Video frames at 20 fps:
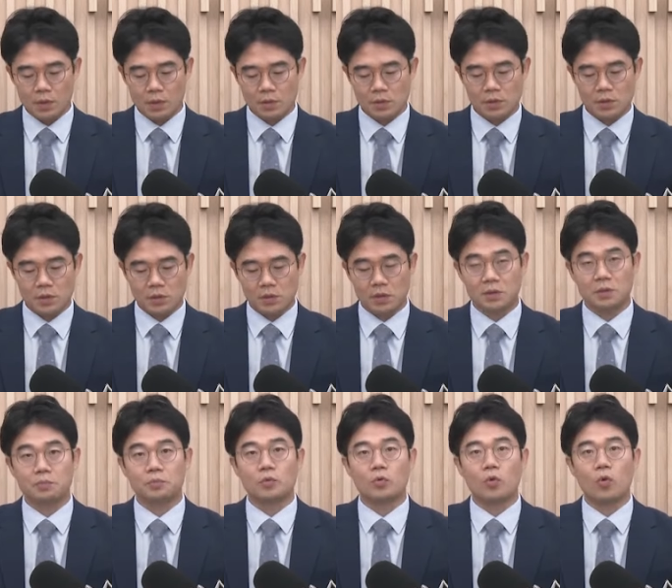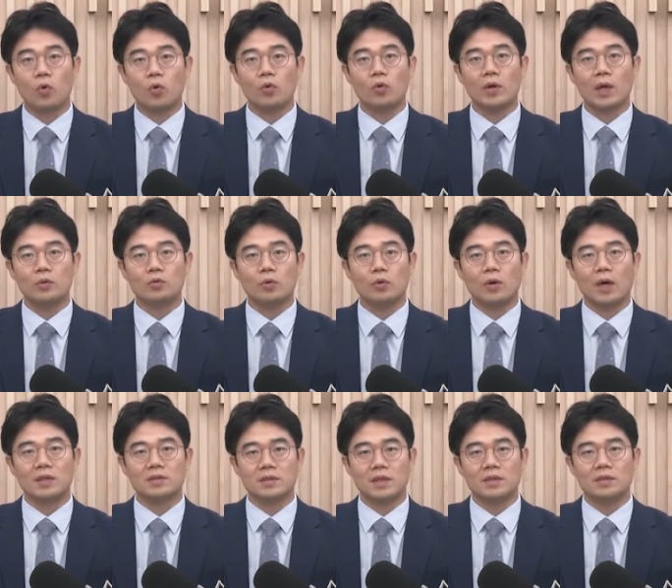지금 코로나도
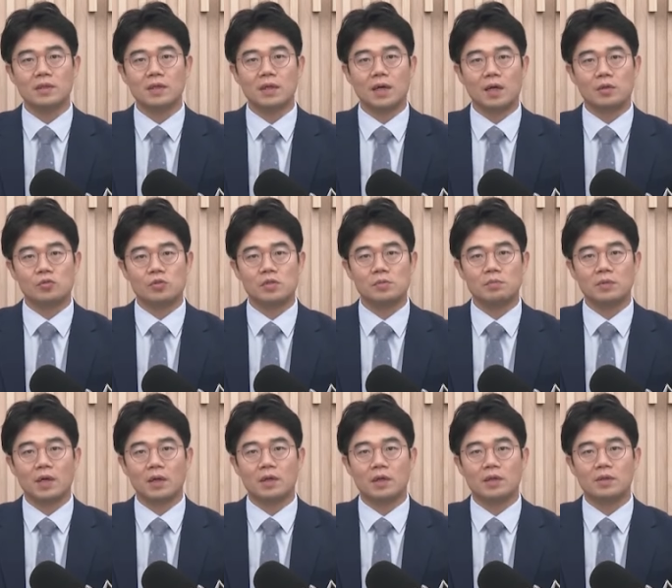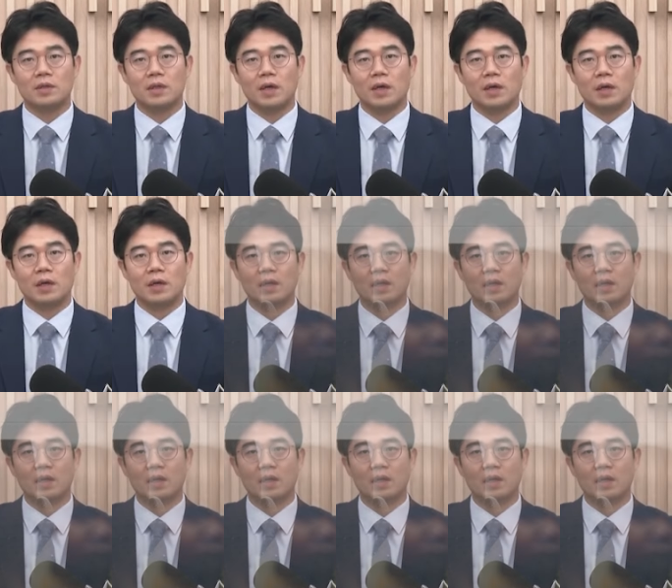확산세가 아주 심각한데